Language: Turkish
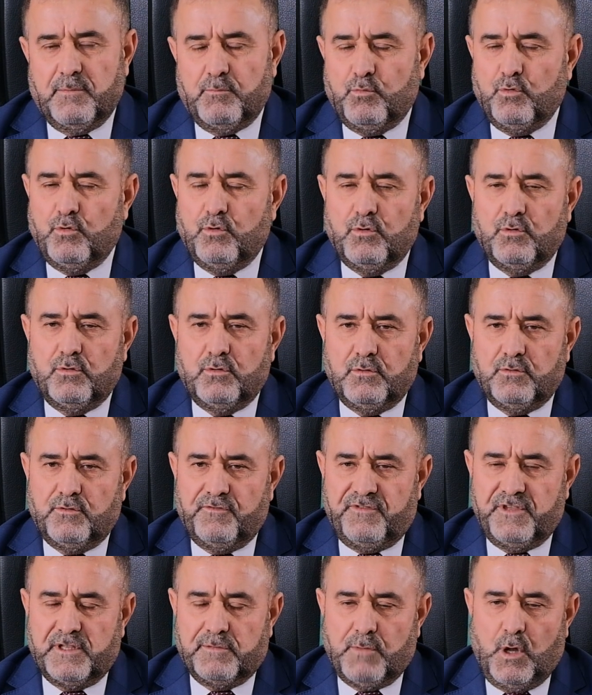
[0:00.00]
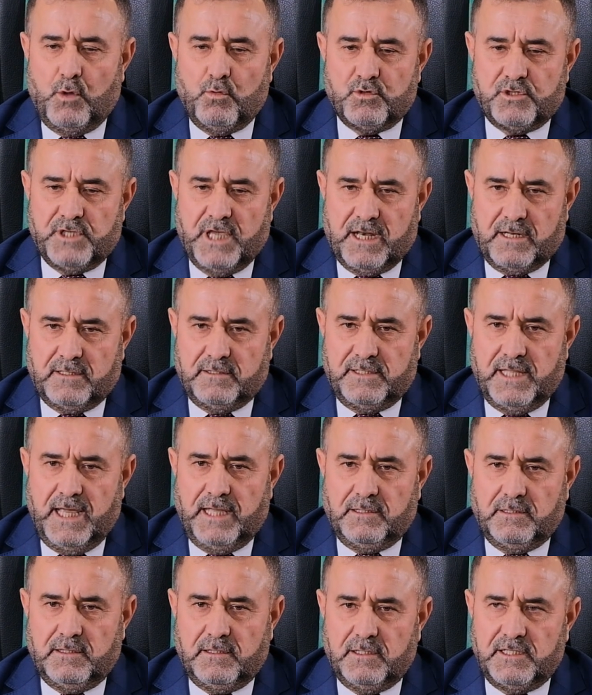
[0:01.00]
bu firma
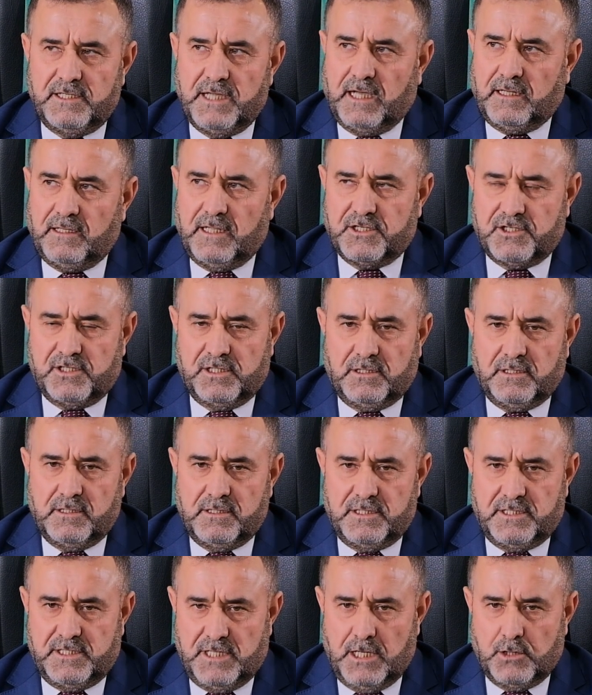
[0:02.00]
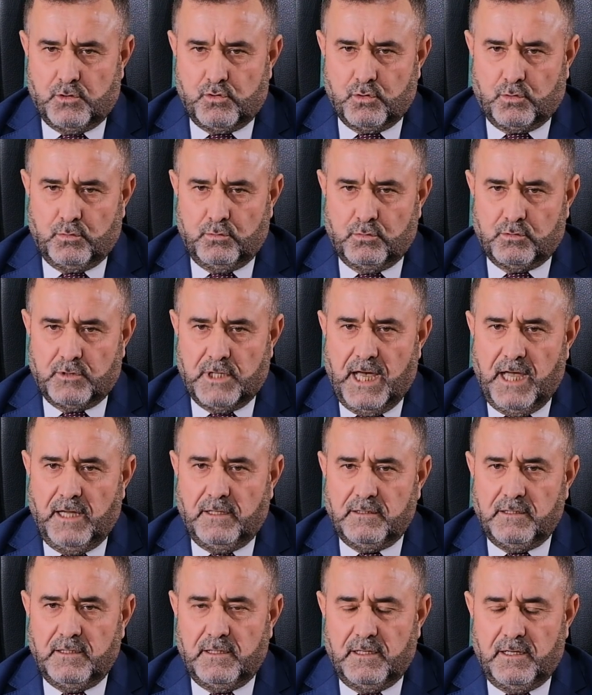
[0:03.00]
üzerinden yaklaşık Selçuklu'da